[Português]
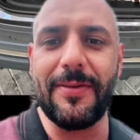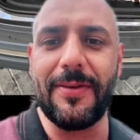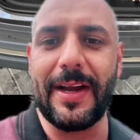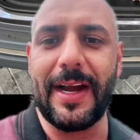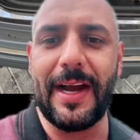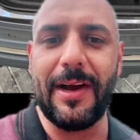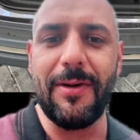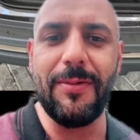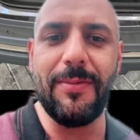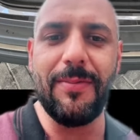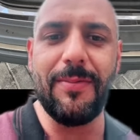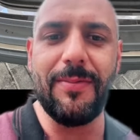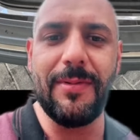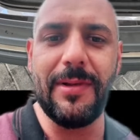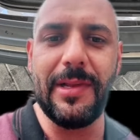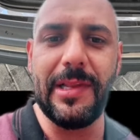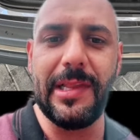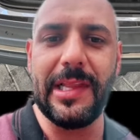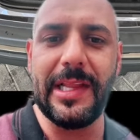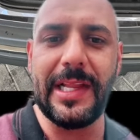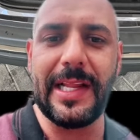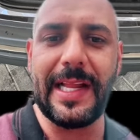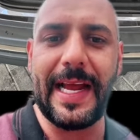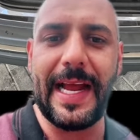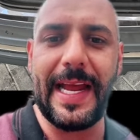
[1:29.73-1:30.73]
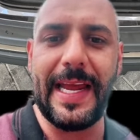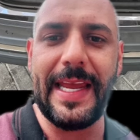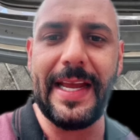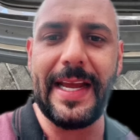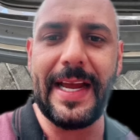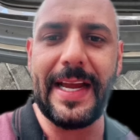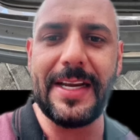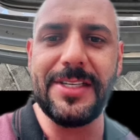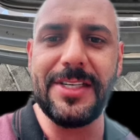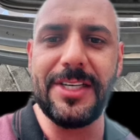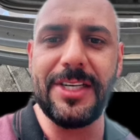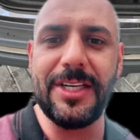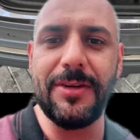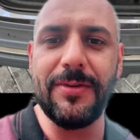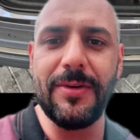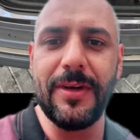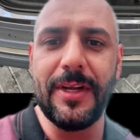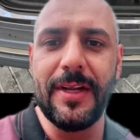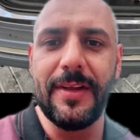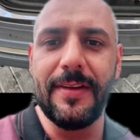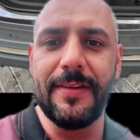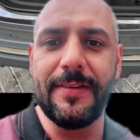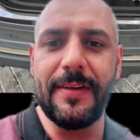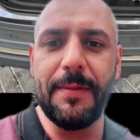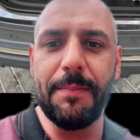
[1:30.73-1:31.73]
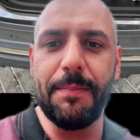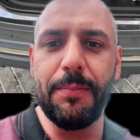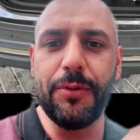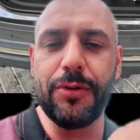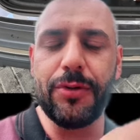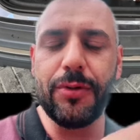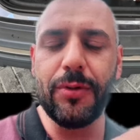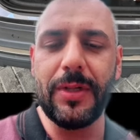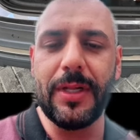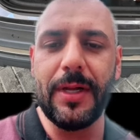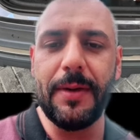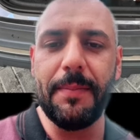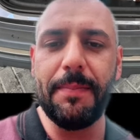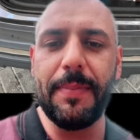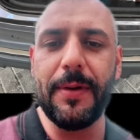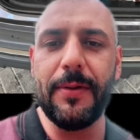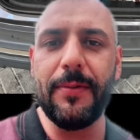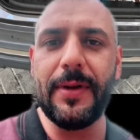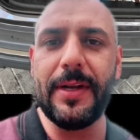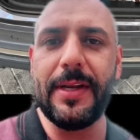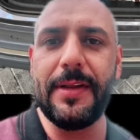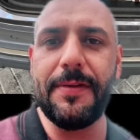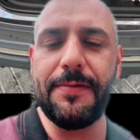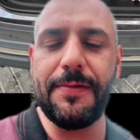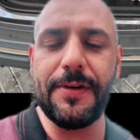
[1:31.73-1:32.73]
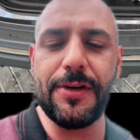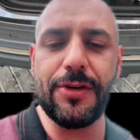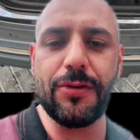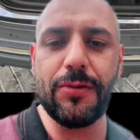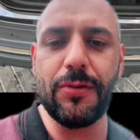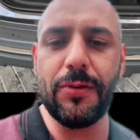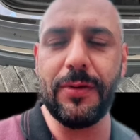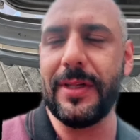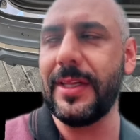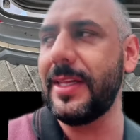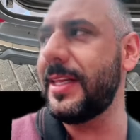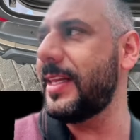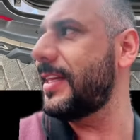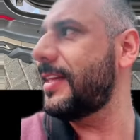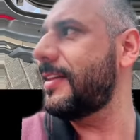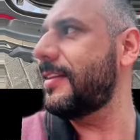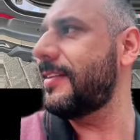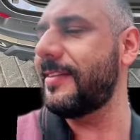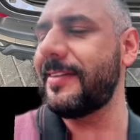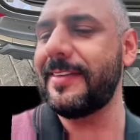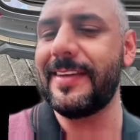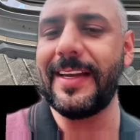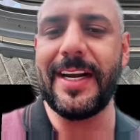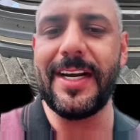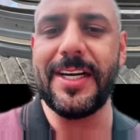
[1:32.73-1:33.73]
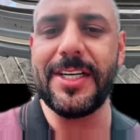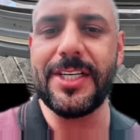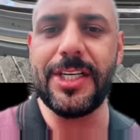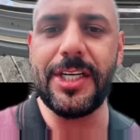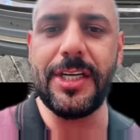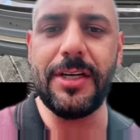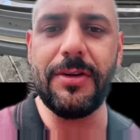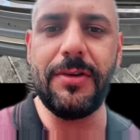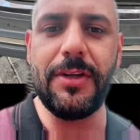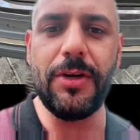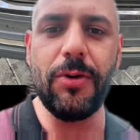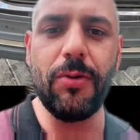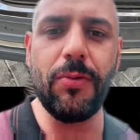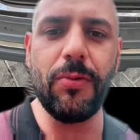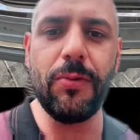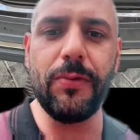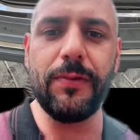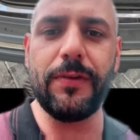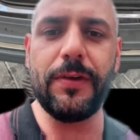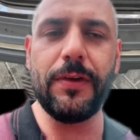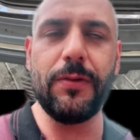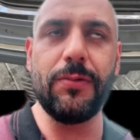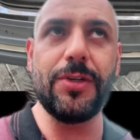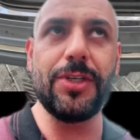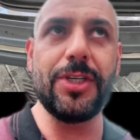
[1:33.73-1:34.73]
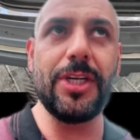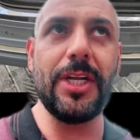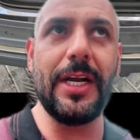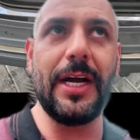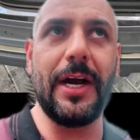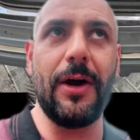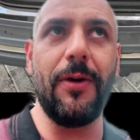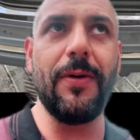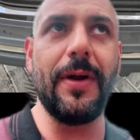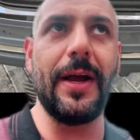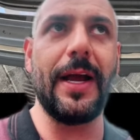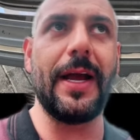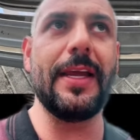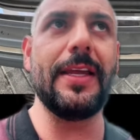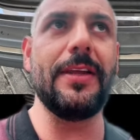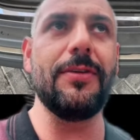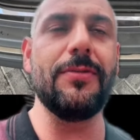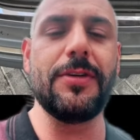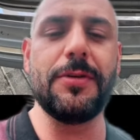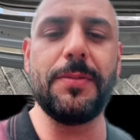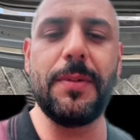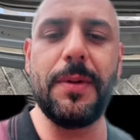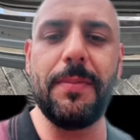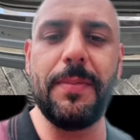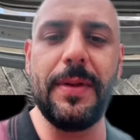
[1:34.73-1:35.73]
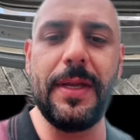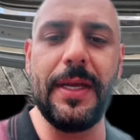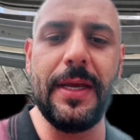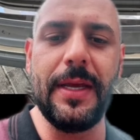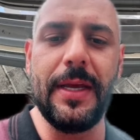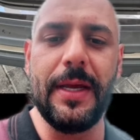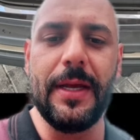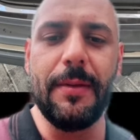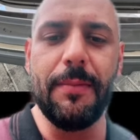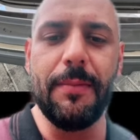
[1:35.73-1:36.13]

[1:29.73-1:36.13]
O carro hum, carregadinho, você puxa o tampão ali, fechou certinho e eu consigo tirar o carrinho de bebê.